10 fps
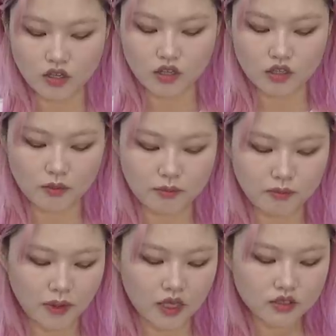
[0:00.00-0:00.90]
이게
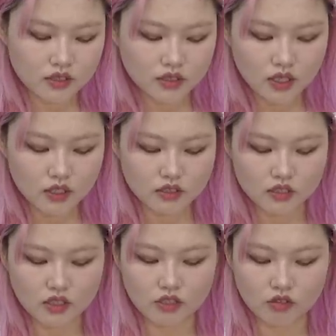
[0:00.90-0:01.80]
바스트
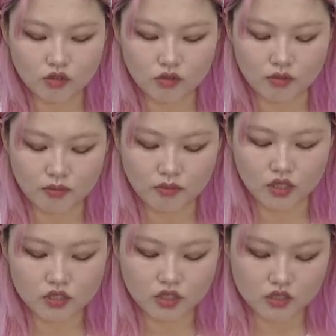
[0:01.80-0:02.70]
사이즈나 이런 건
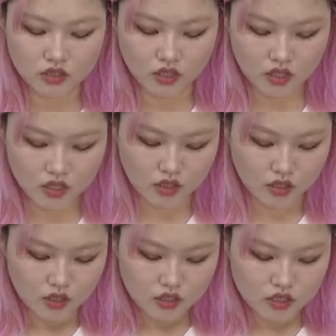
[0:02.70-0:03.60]
괜찮은데
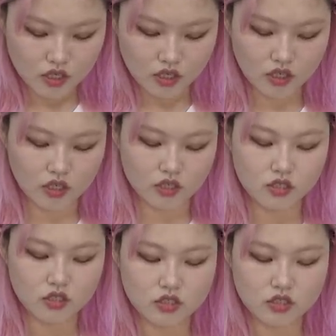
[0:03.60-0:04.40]
제가